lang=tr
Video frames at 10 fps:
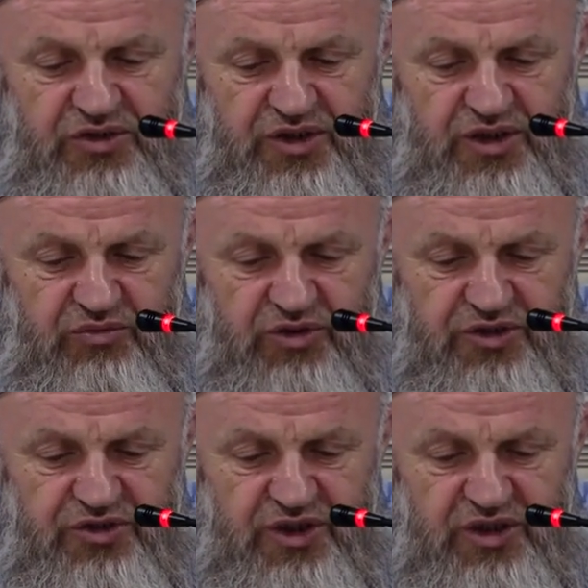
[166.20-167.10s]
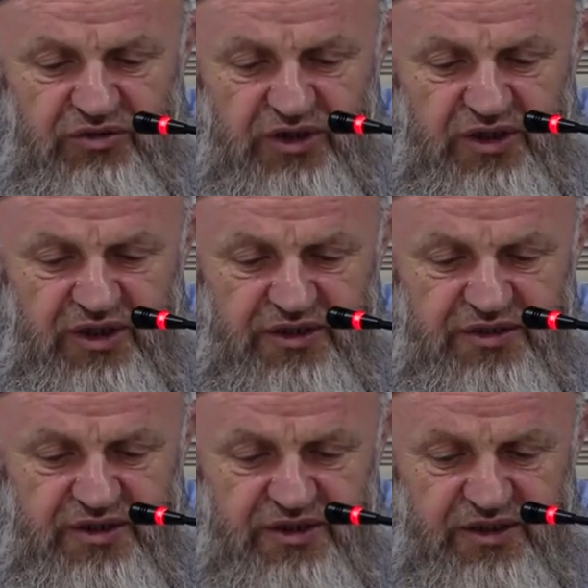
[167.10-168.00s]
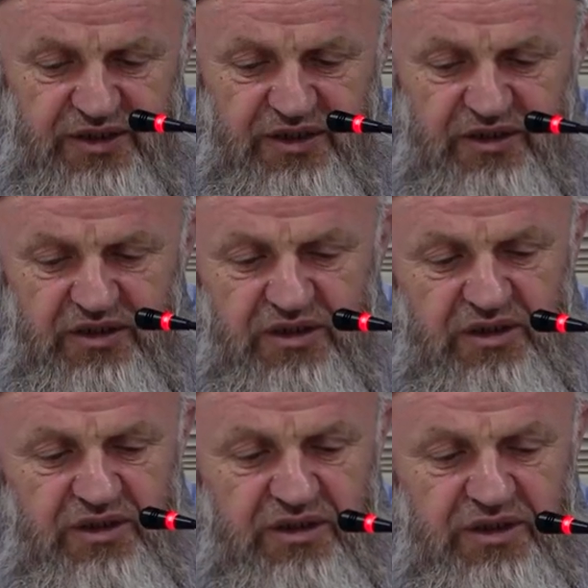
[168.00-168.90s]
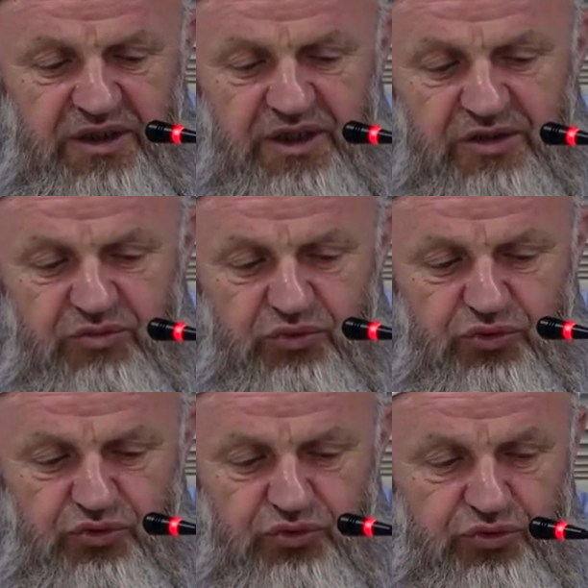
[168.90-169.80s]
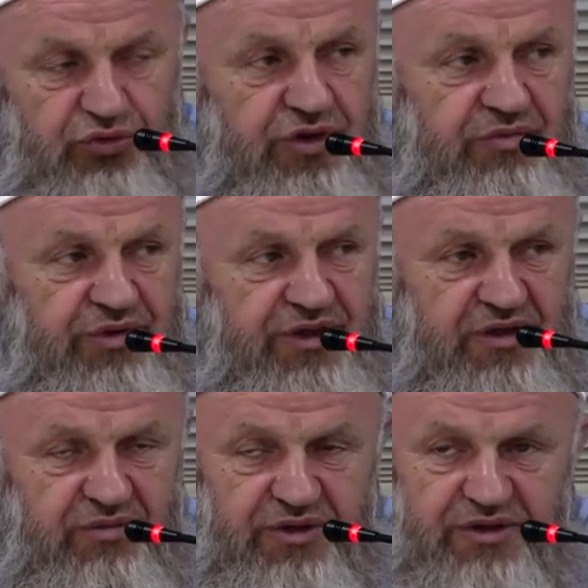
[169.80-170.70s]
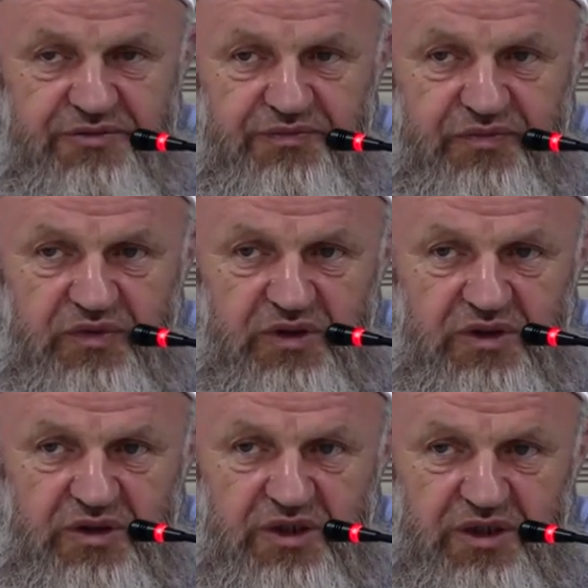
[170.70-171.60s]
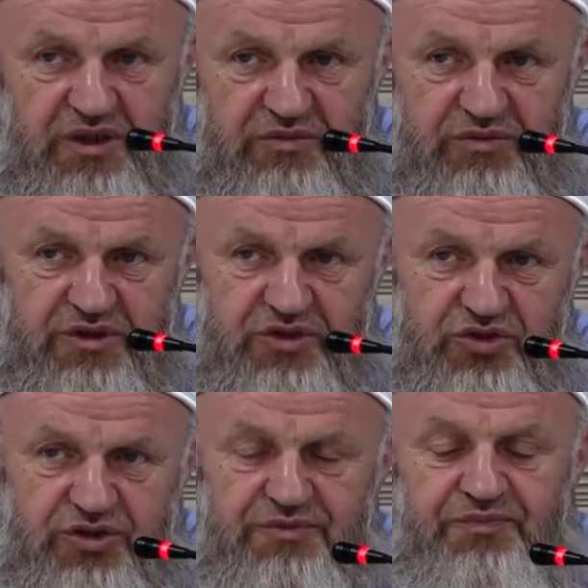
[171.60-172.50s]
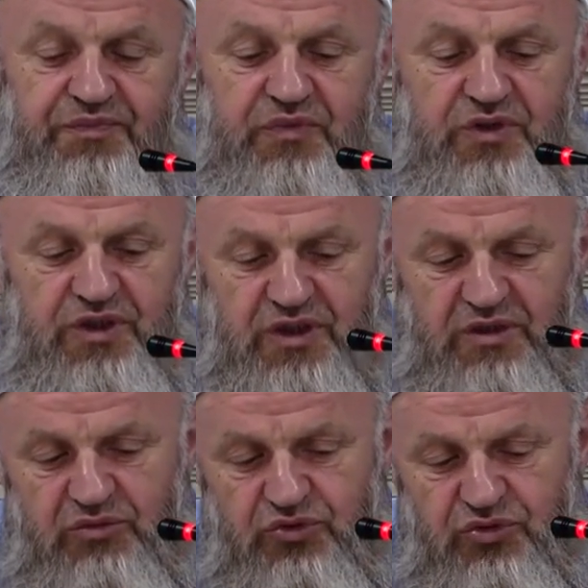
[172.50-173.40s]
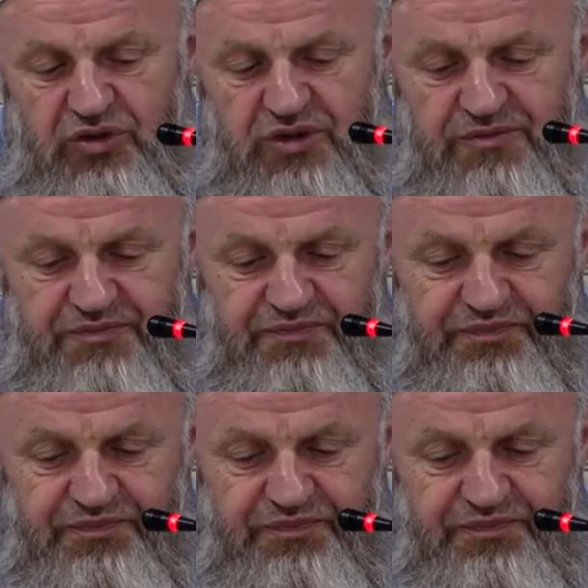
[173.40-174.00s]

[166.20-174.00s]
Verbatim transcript: Cenab-ı Hak Celle ve Ala Hazretleri neler buyurduğunu hep beraber kendimiz için dinlemiş olalım.